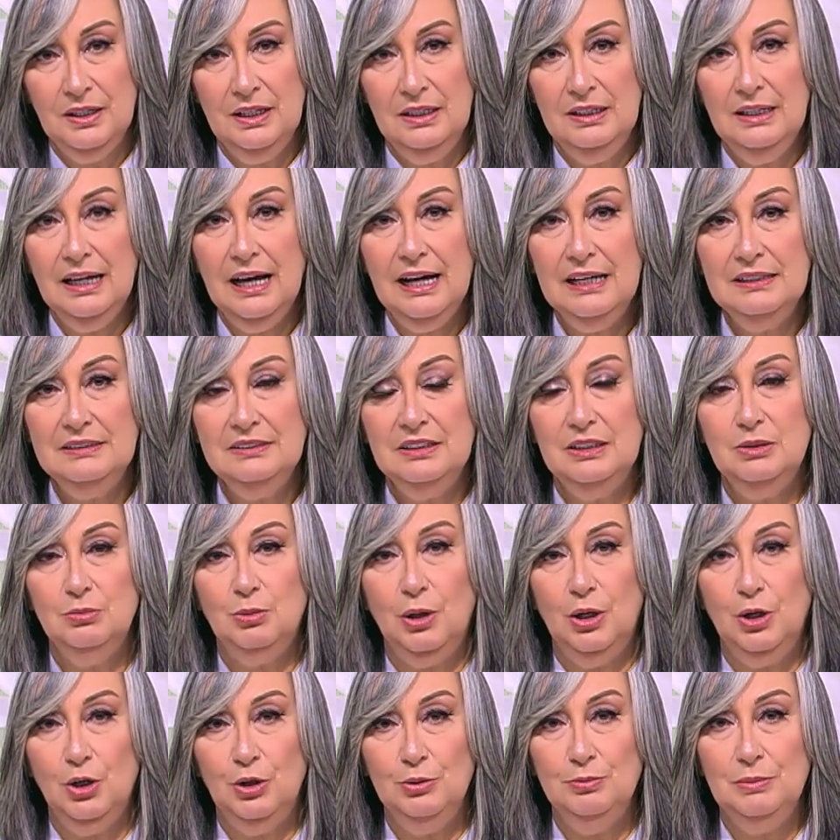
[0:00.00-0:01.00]
لحد
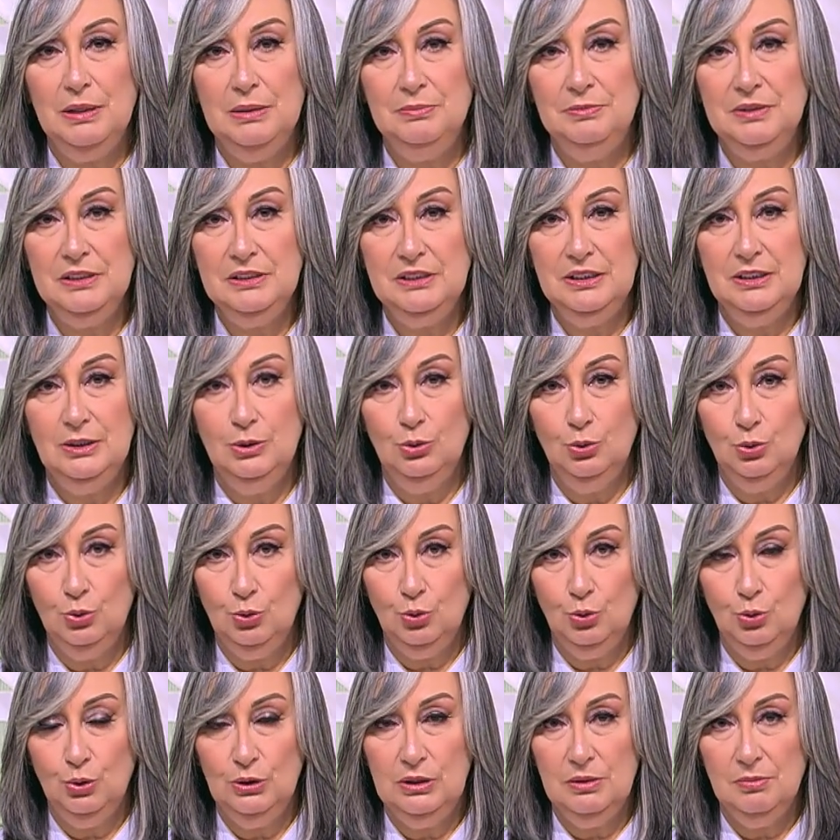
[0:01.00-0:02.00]
البياض ما يبتدي
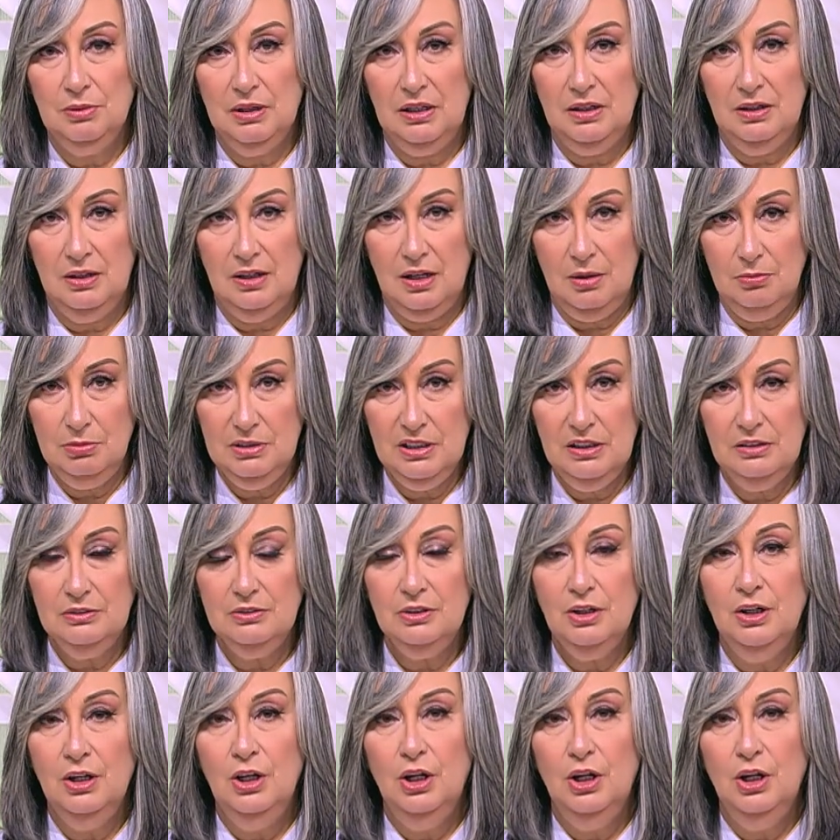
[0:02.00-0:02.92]
لونه يبقى أبيض